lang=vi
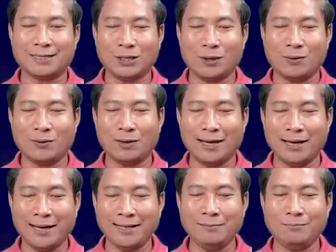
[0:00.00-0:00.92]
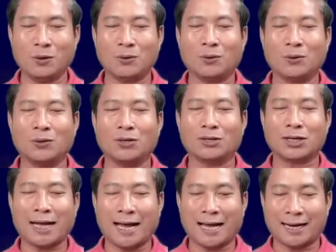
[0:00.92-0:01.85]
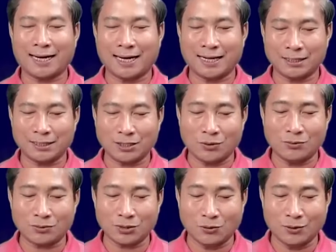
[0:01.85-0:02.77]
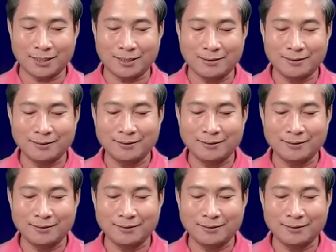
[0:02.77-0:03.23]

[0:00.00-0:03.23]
trong hến bậc cô khá khá trong rồi